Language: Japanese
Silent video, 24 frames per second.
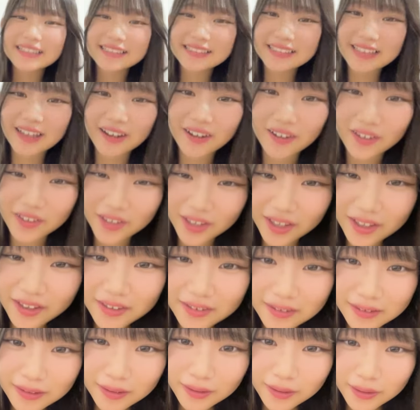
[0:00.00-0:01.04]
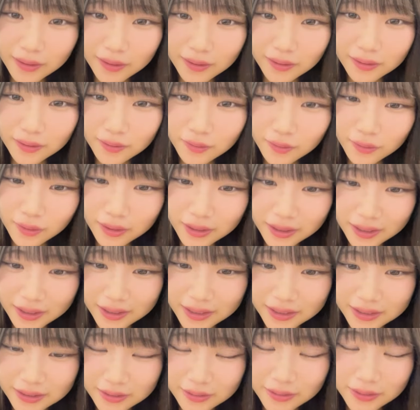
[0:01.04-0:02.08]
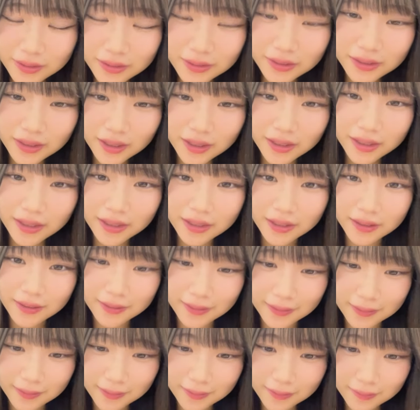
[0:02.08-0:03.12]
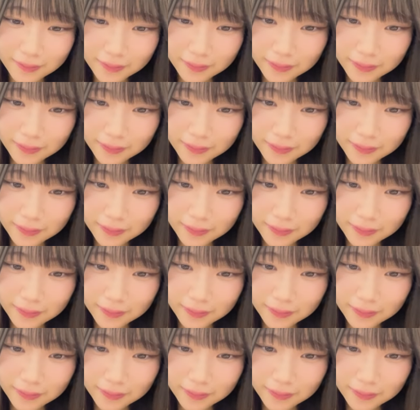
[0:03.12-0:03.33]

なんかねなんでお絵描きする流れになったんだろ